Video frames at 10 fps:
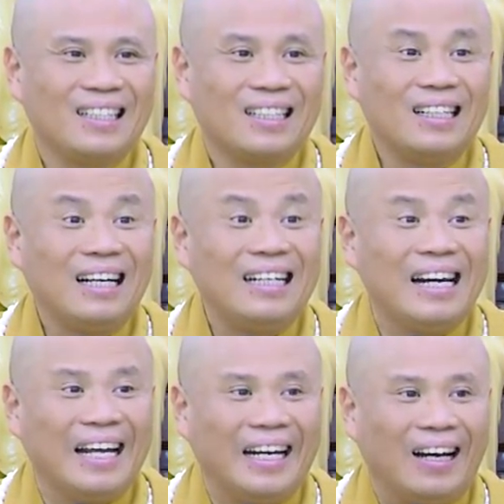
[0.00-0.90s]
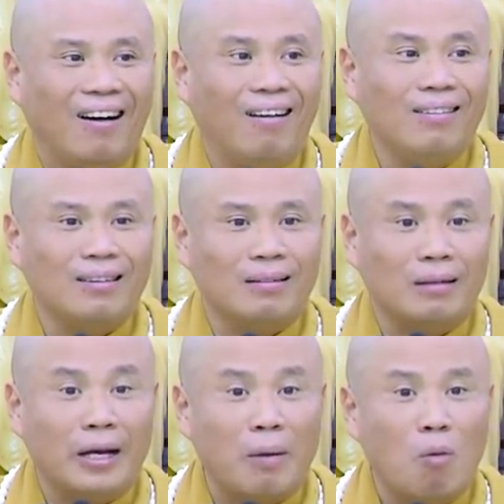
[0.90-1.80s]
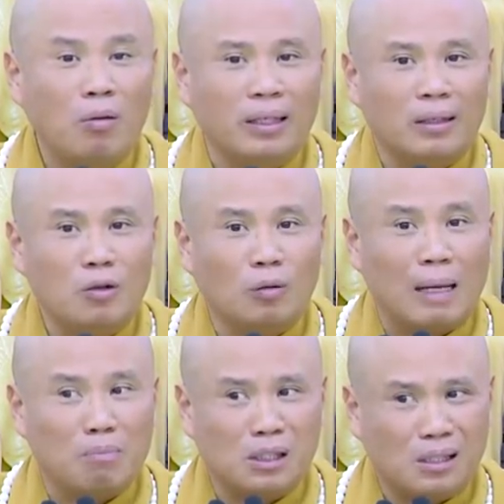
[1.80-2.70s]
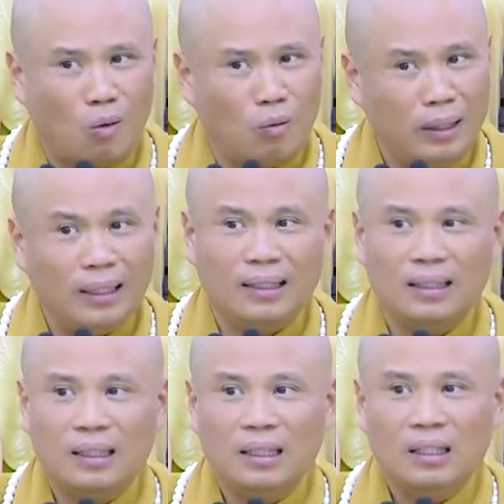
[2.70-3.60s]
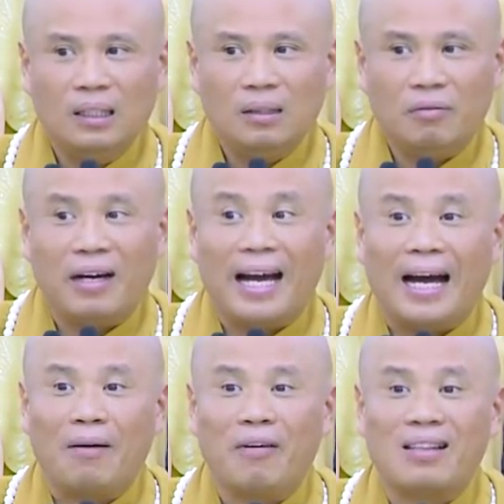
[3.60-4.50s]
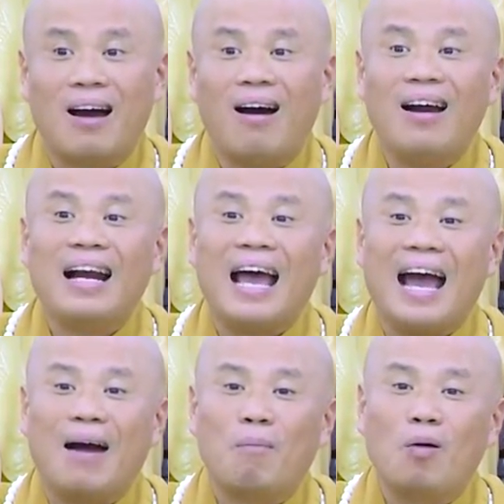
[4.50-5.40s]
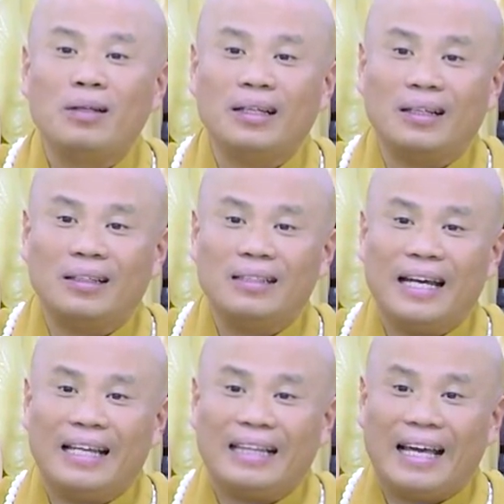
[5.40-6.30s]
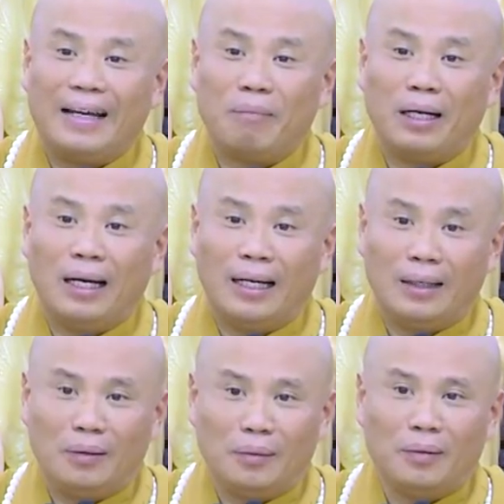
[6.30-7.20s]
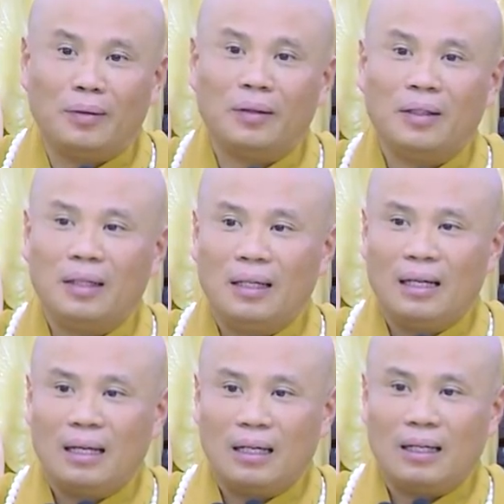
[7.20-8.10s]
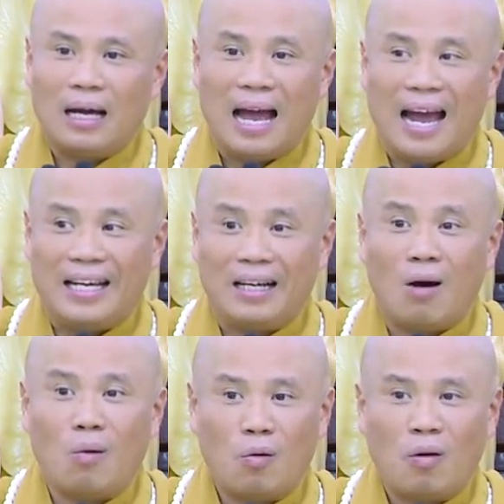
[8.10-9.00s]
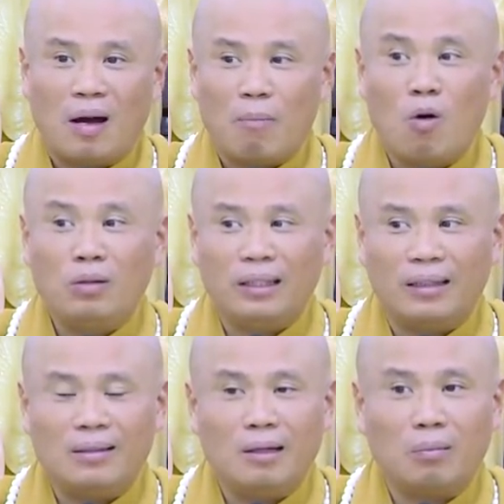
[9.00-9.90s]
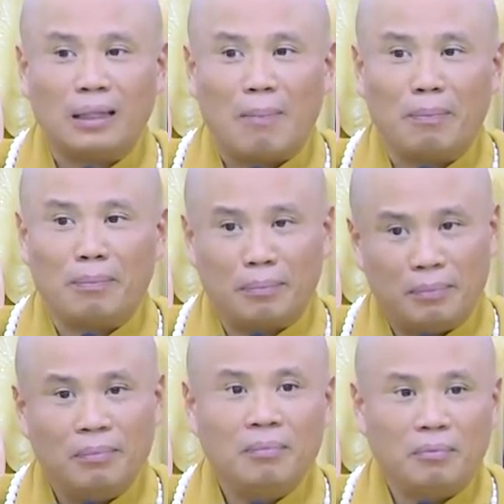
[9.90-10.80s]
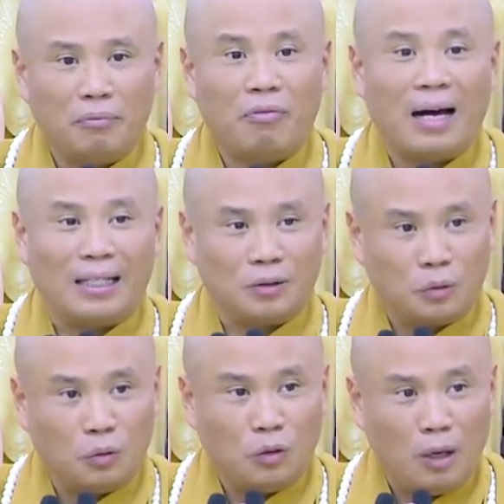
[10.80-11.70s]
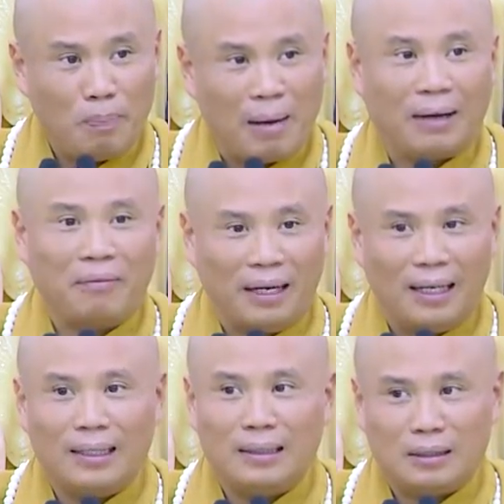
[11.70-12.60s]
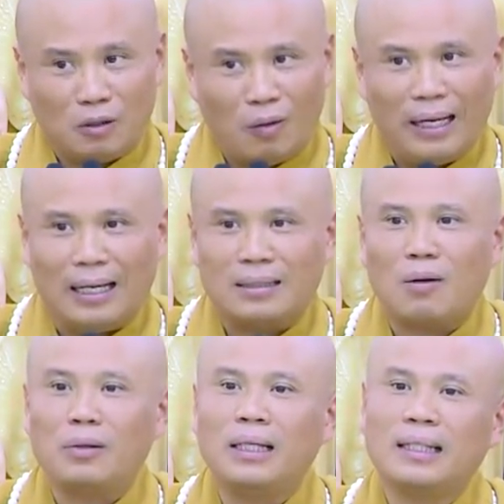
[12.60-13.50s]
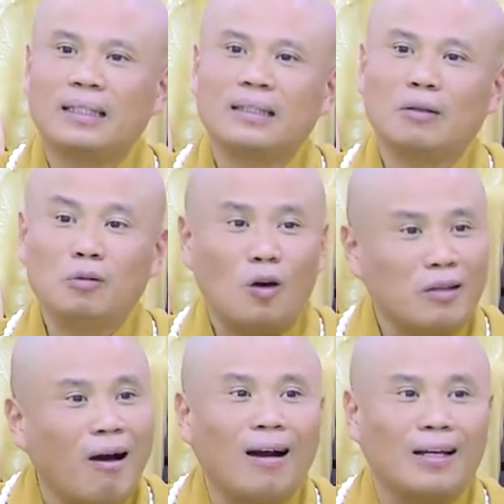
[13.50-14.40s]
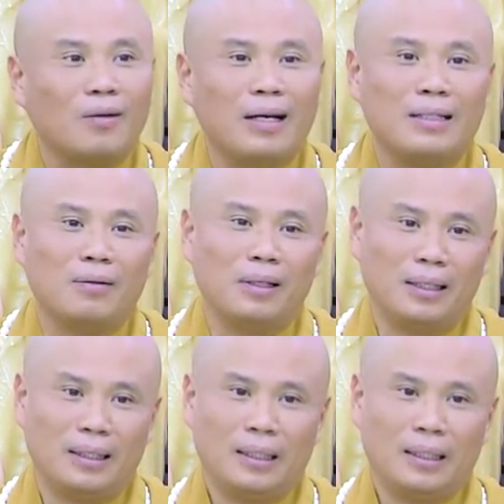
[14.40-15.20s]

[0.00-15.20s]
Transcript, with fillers: Cái cách này là ấn tượng để 4 chữ vô tâm sâu nhất. Và thở ra 4 chữ nghe ten mình lên luôn. 2 câu 4 chữ trong tâm và xuống úp mặt và lên. Chỗ này là sâu nhất. Chúng tôi cho là chỗ này sâu nhất.